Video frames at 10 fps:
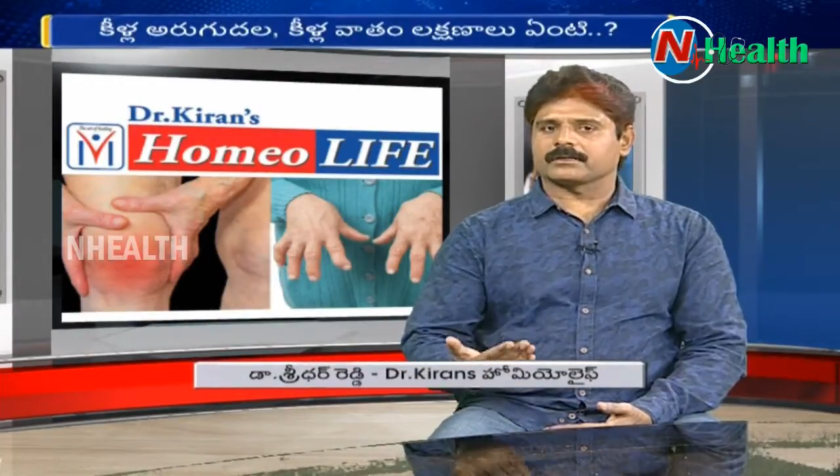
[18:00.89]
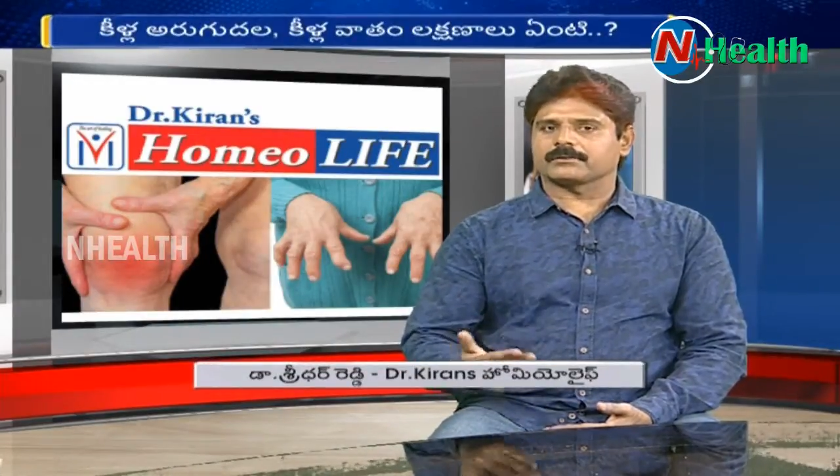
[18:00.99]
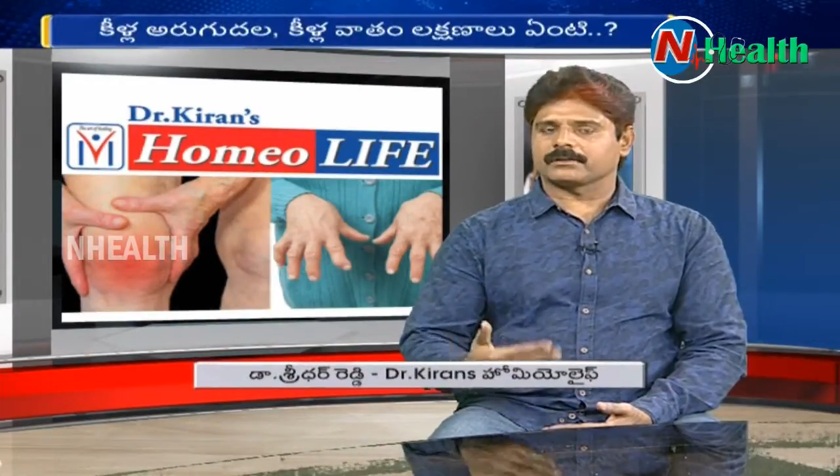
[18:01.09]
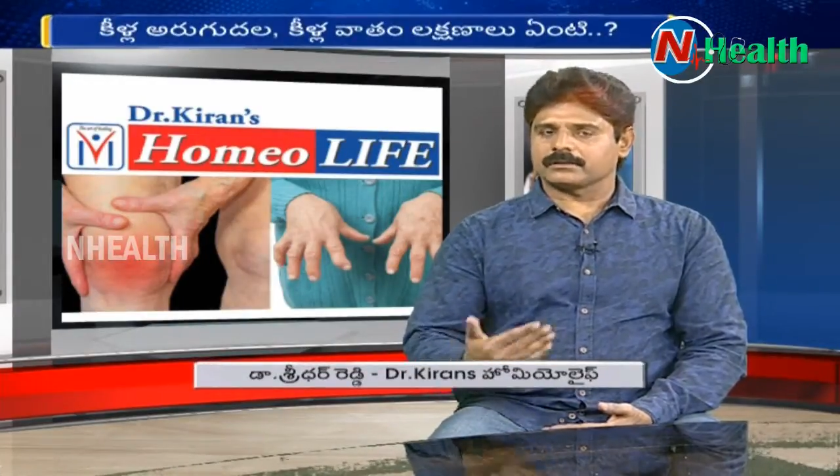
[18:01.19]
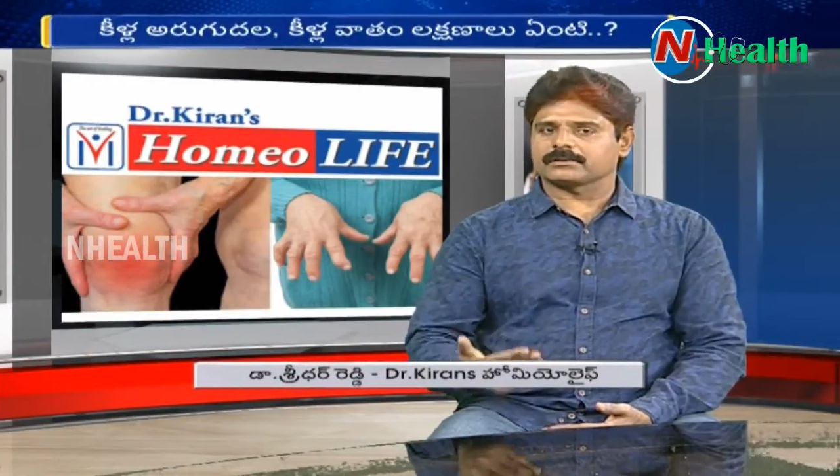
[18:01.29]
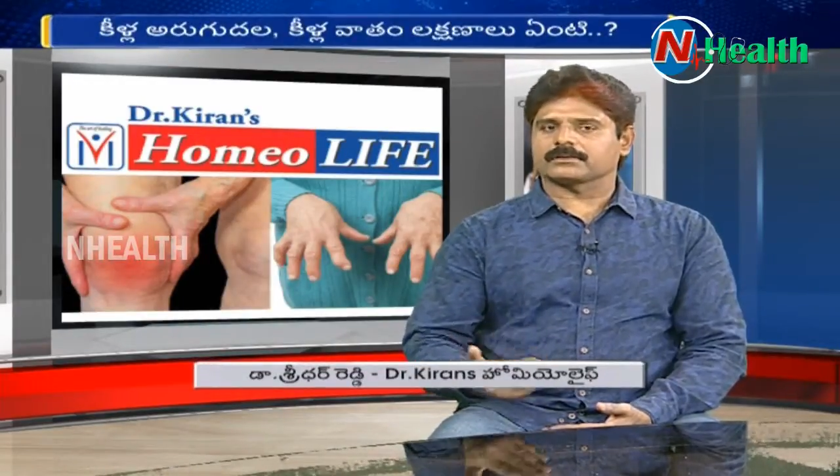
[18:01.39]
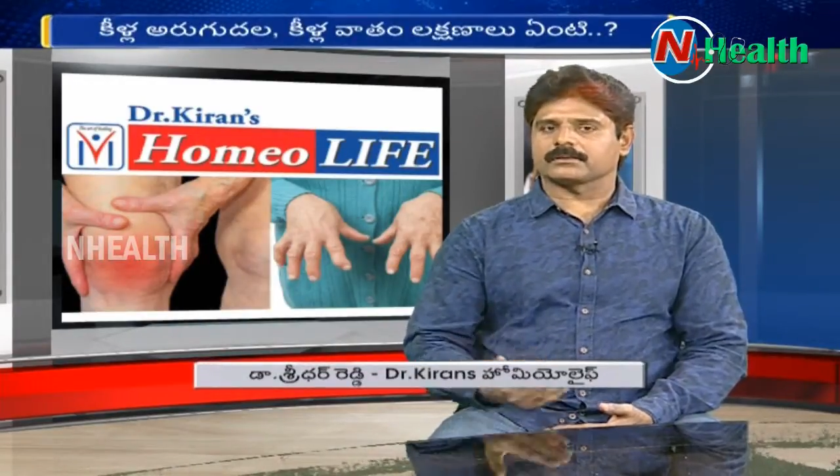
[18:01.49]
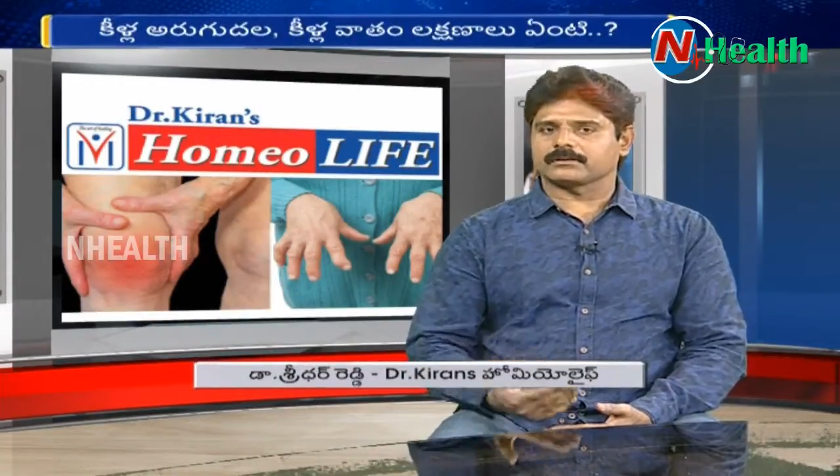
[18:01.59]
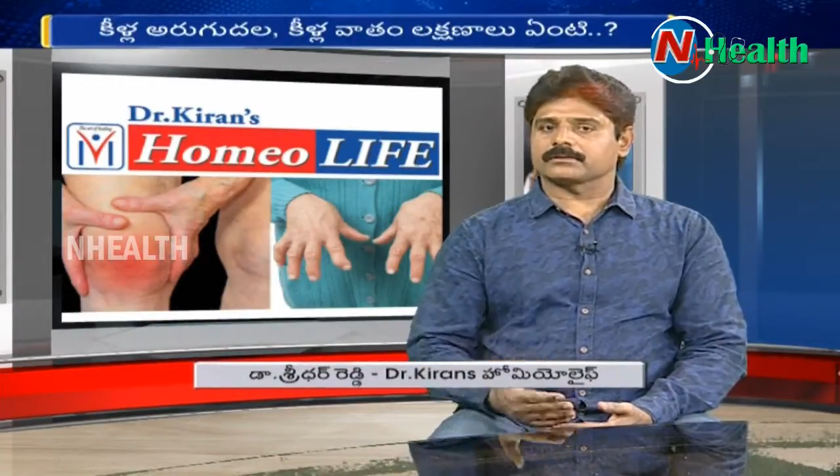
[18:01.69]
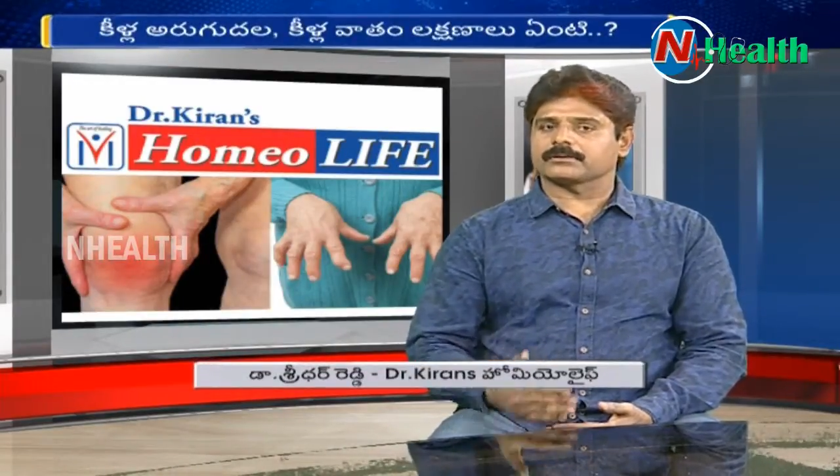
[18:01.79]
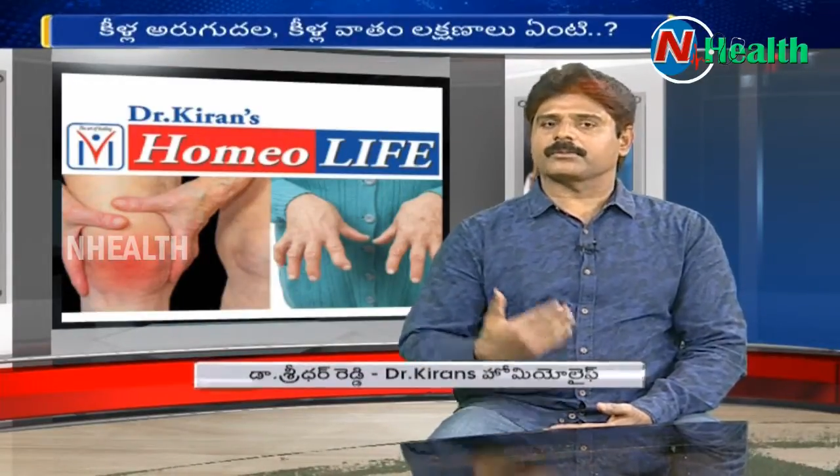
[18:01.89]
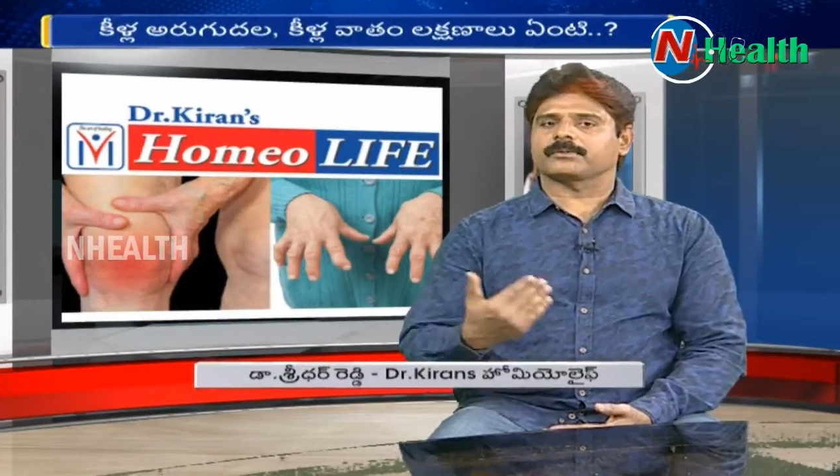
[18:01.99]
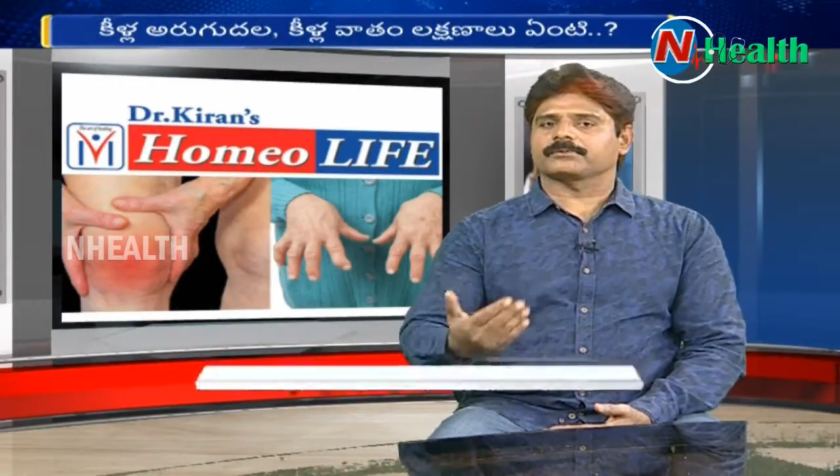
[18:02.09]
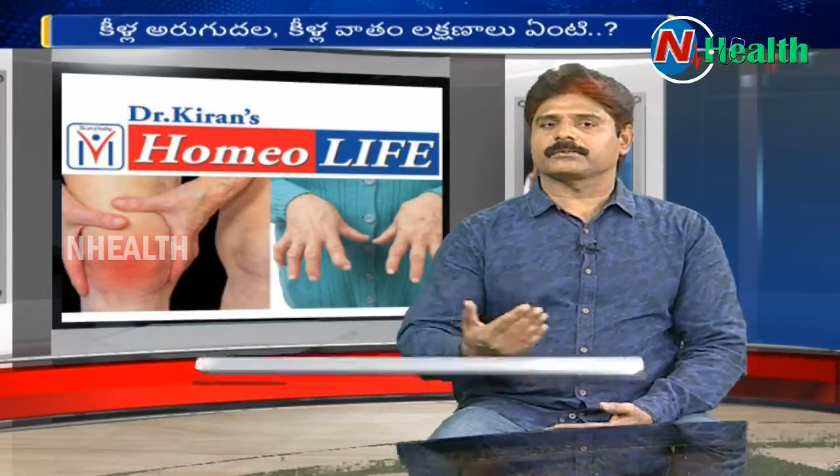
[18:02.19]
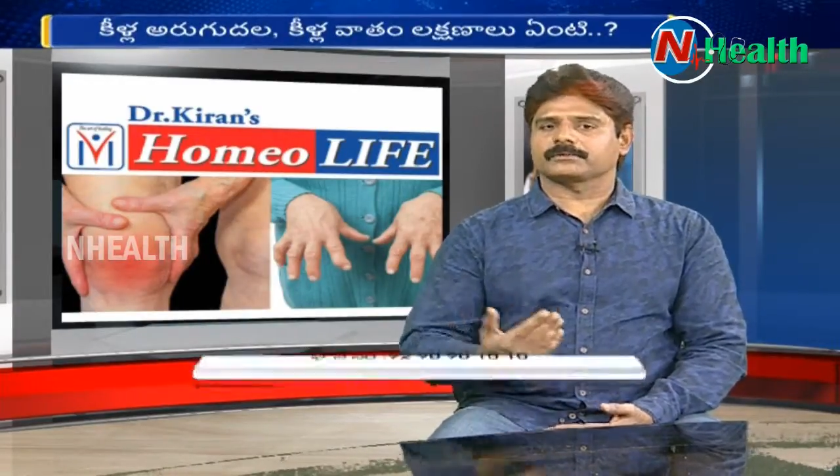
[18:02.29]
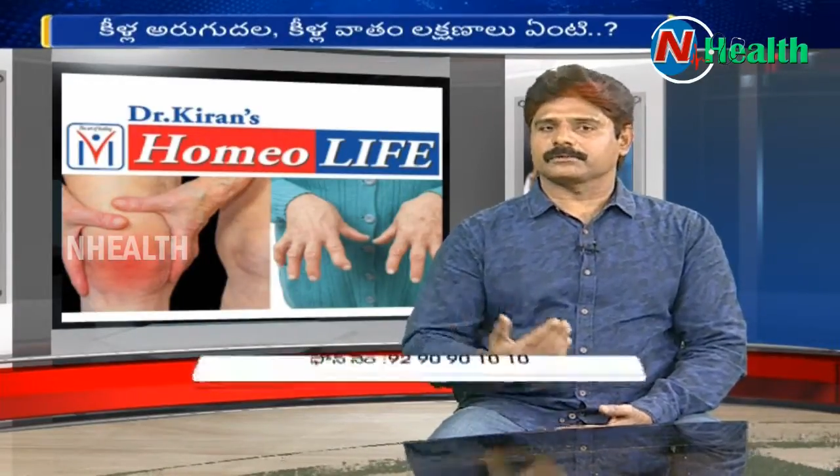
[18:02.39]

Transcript: కాబట్టి రిస్క్ ఎందుకని చెప్పి మేము